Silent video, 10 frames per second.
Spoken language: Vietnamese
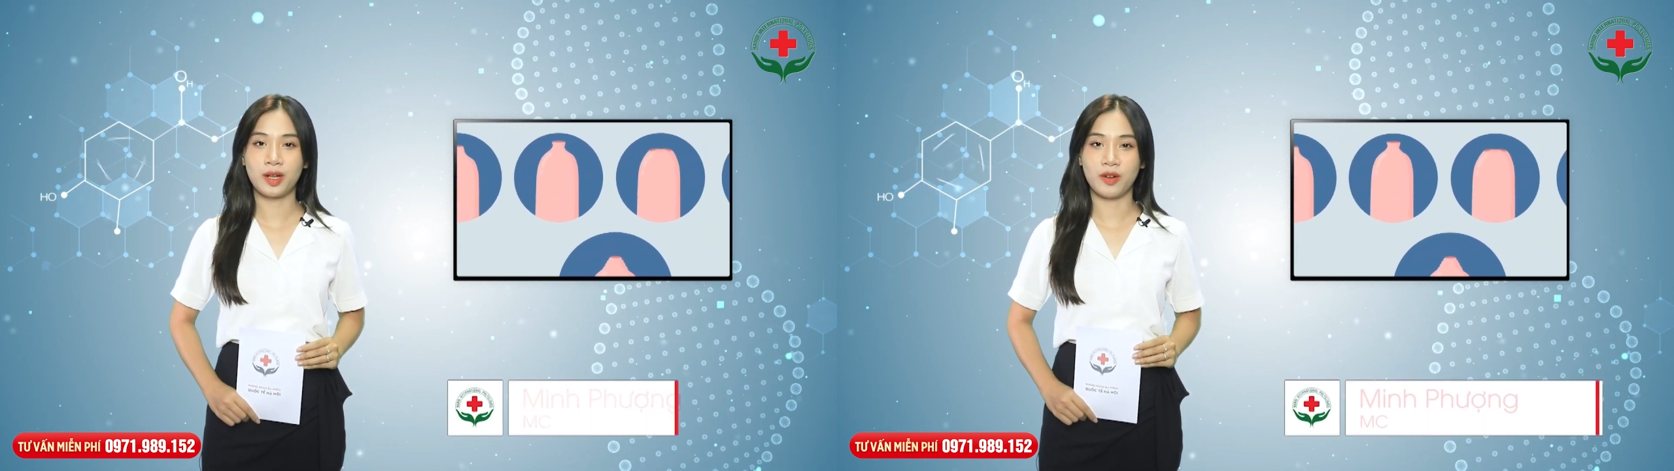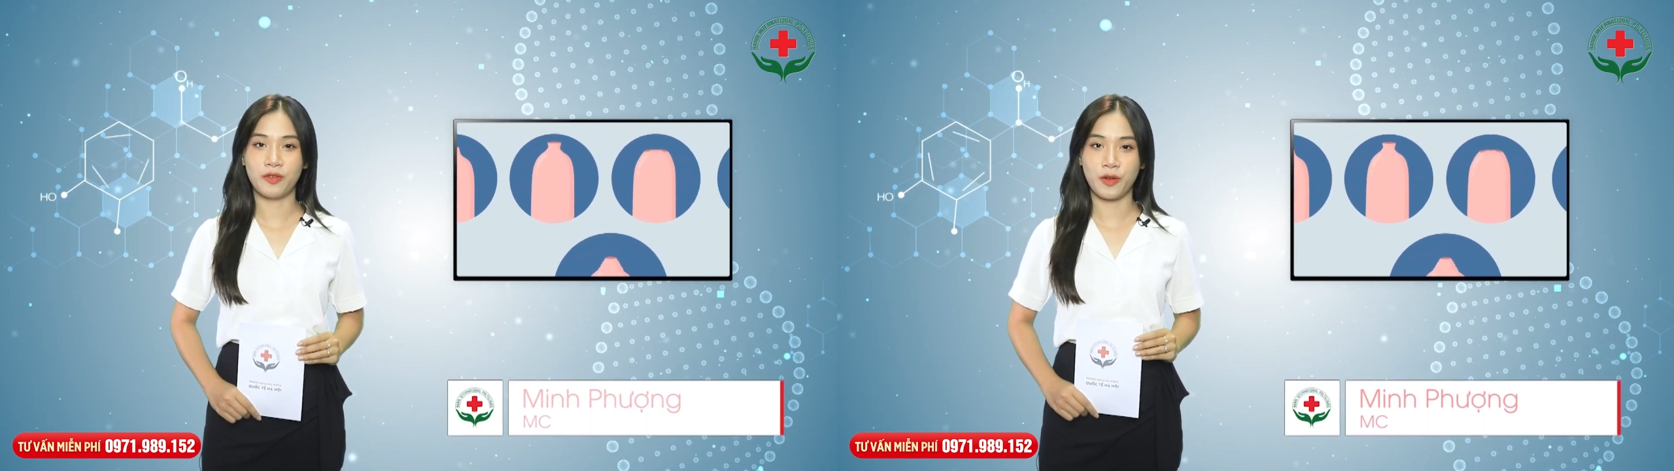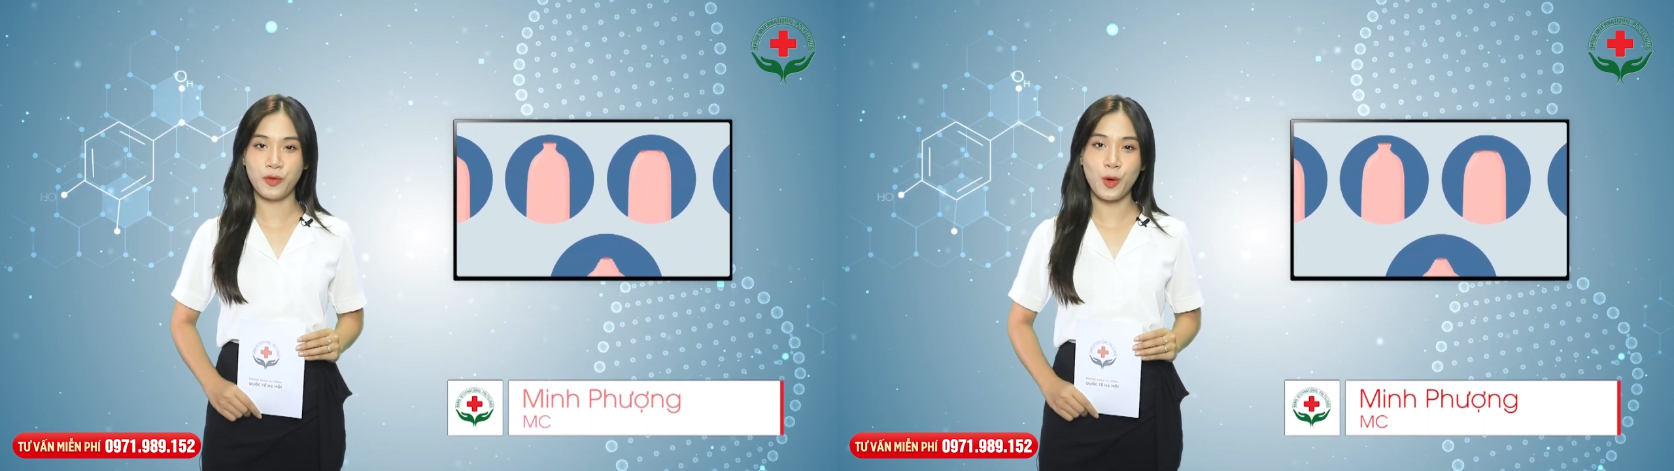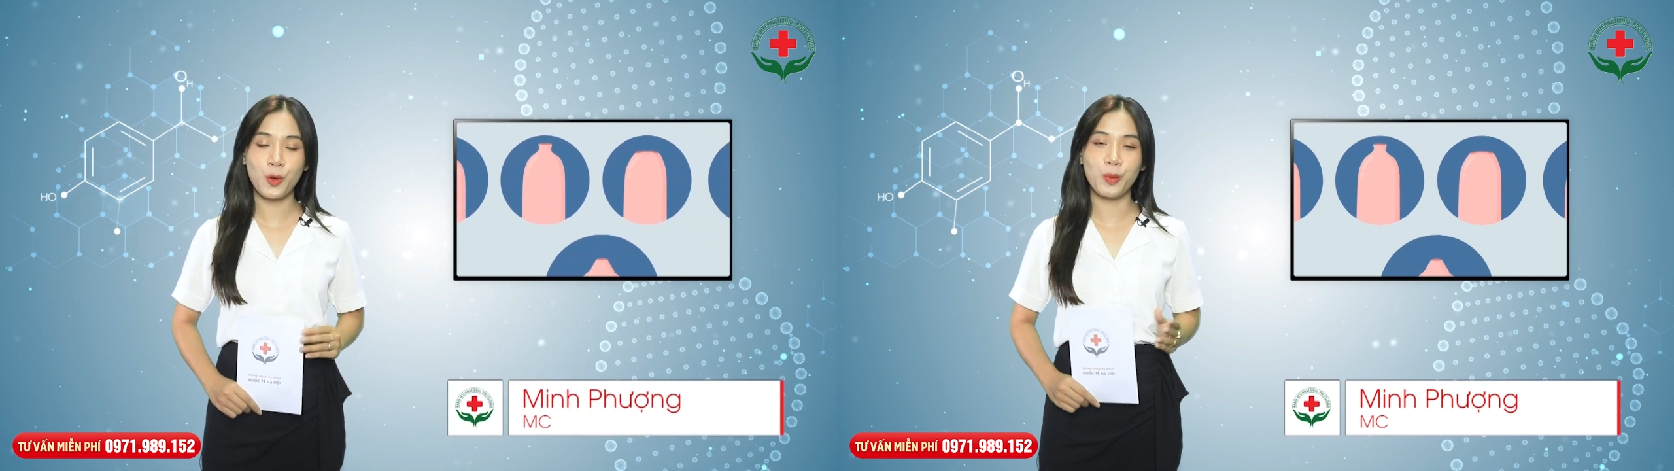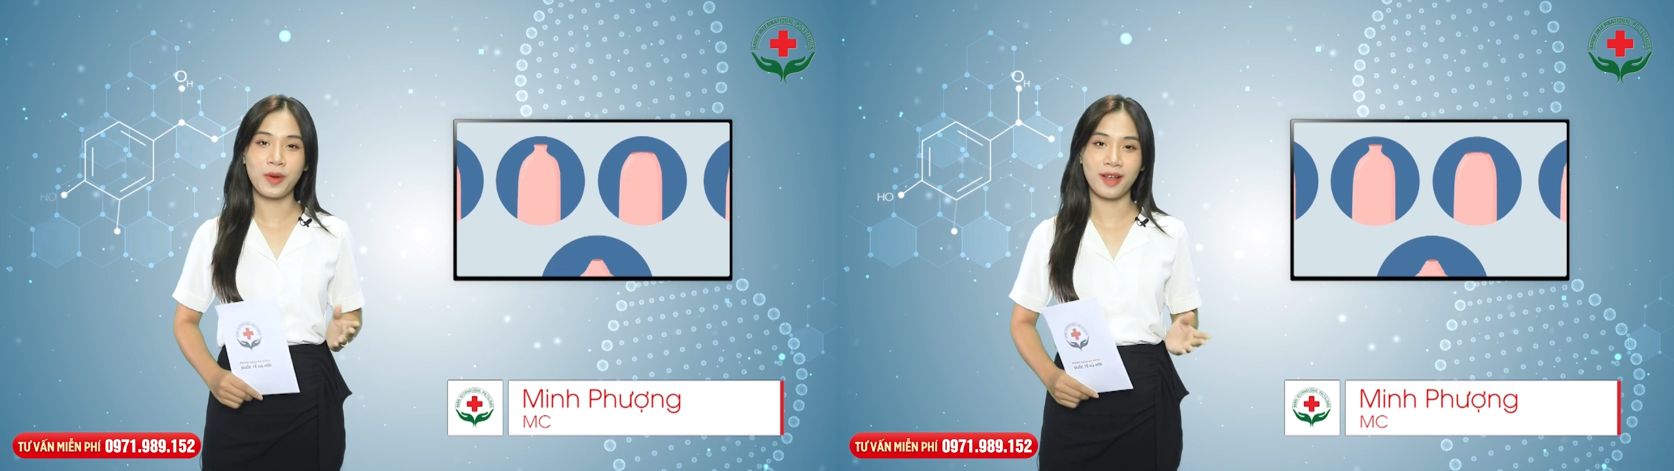cần phải vô
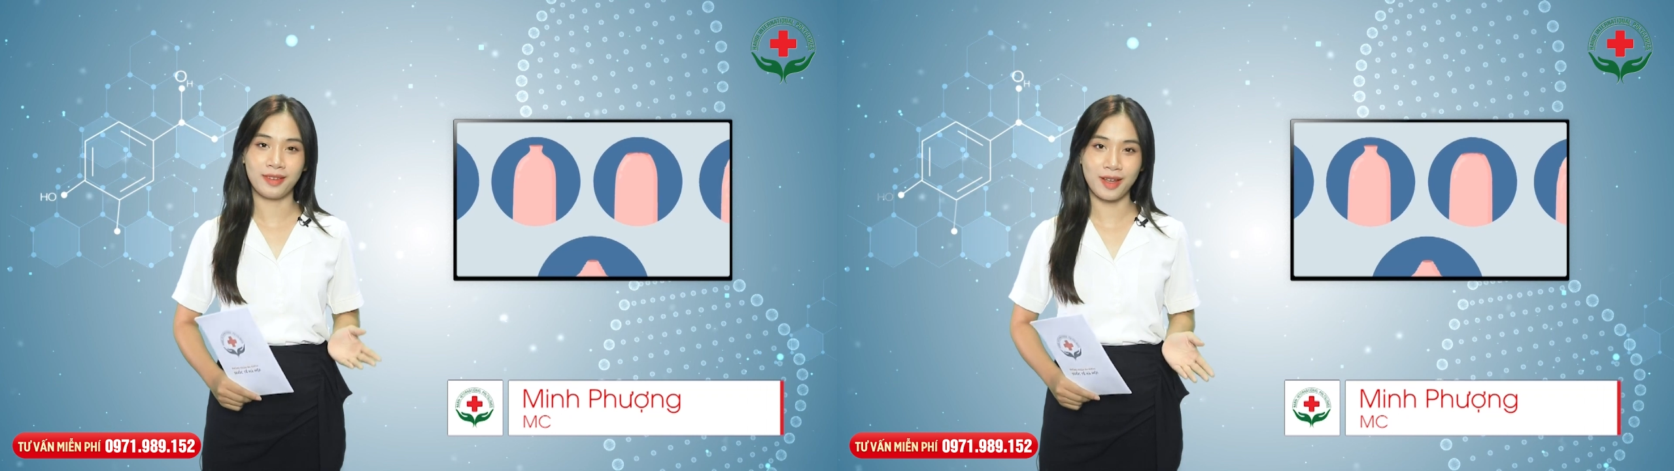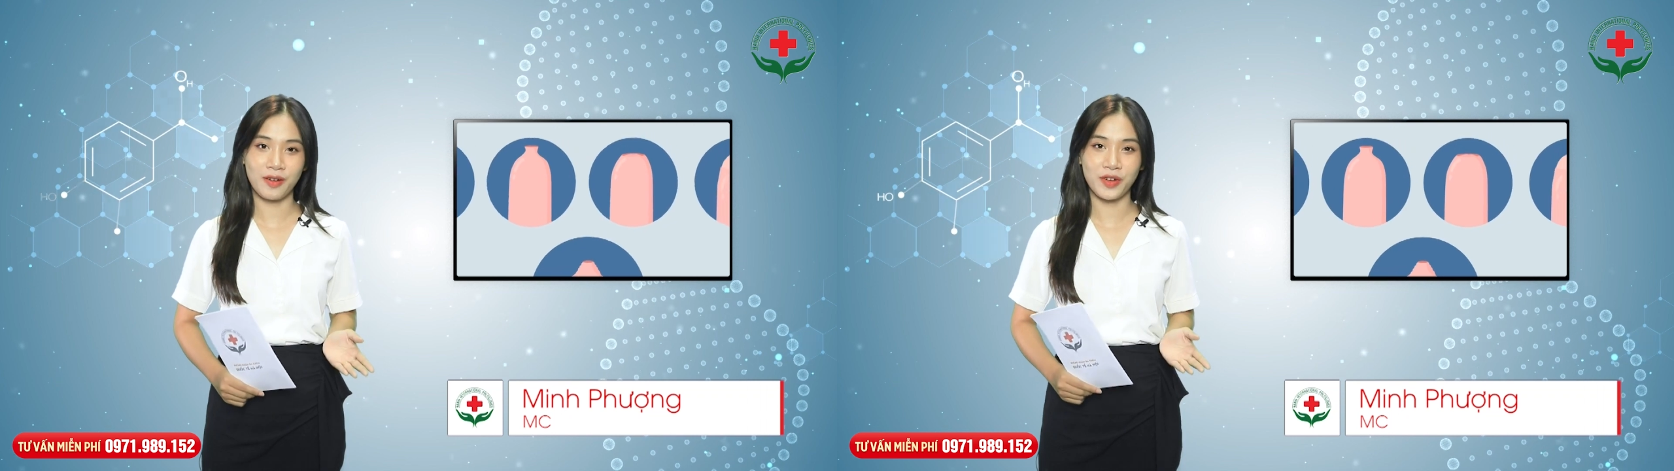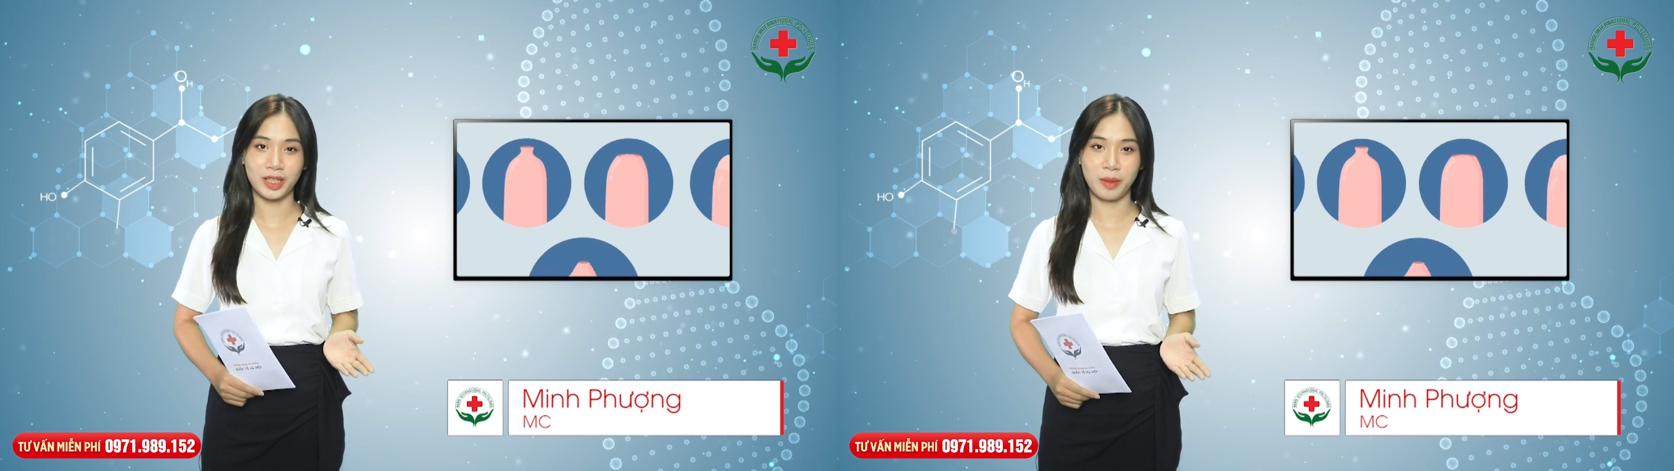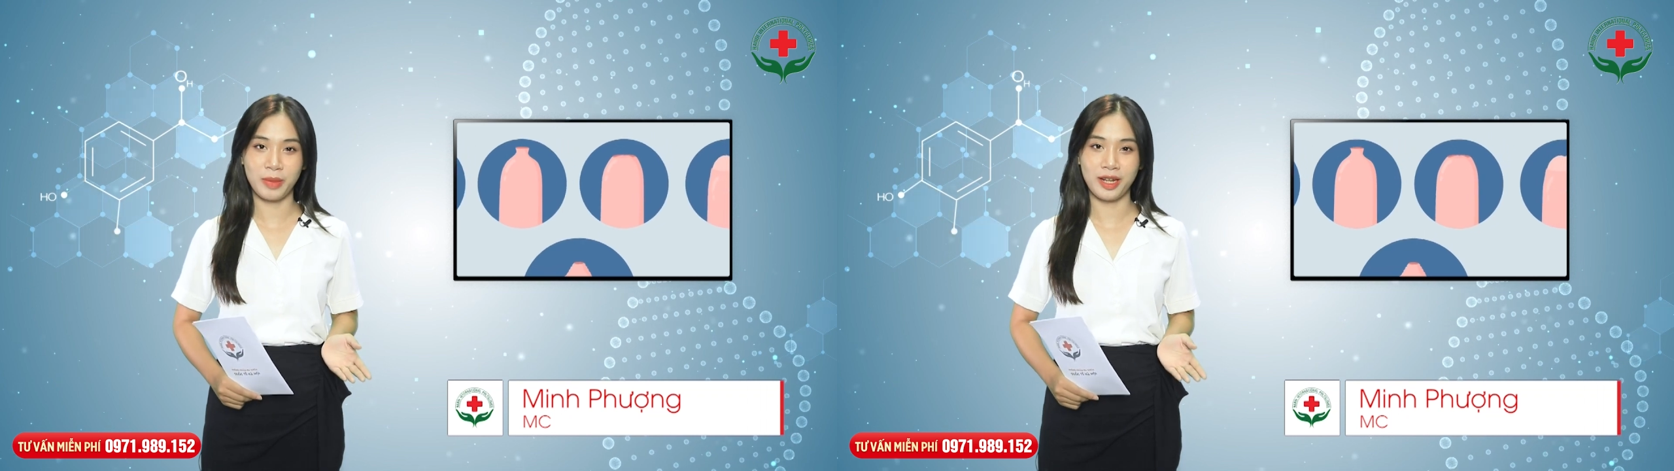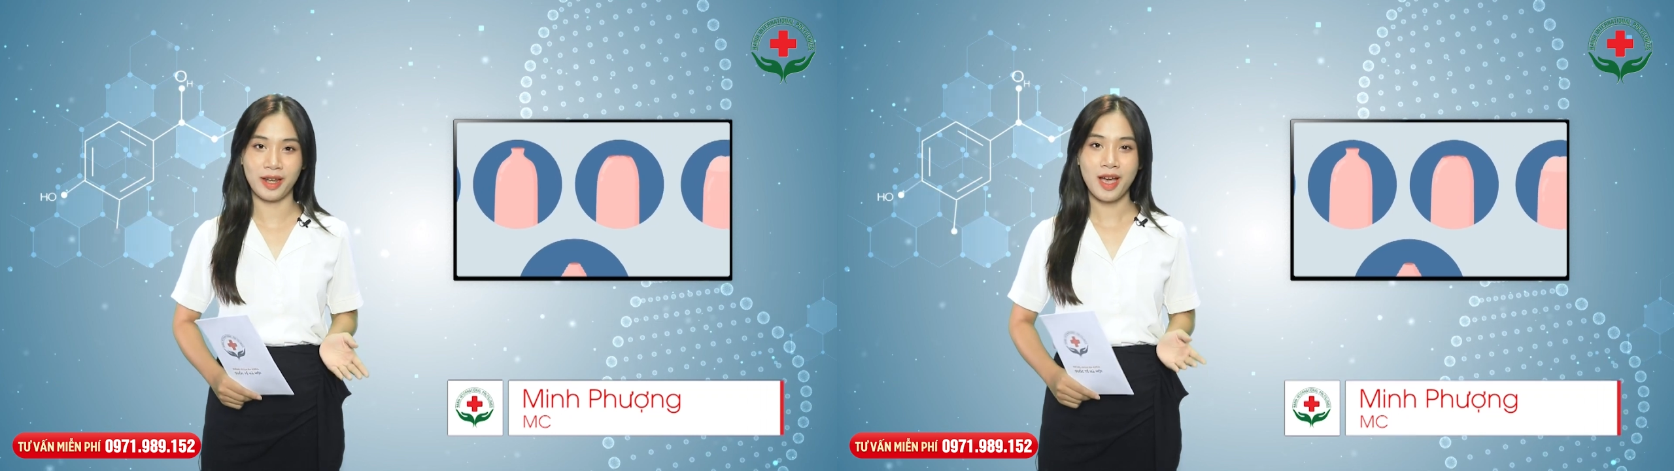cùng cẩn thận và tỉ
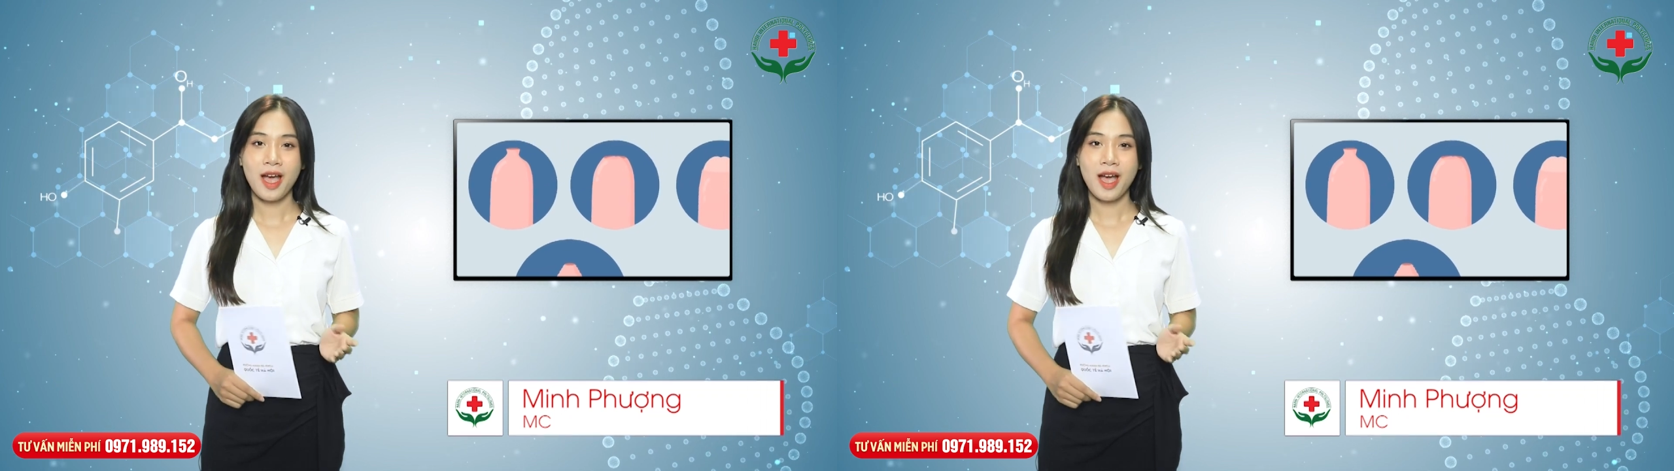mỉ.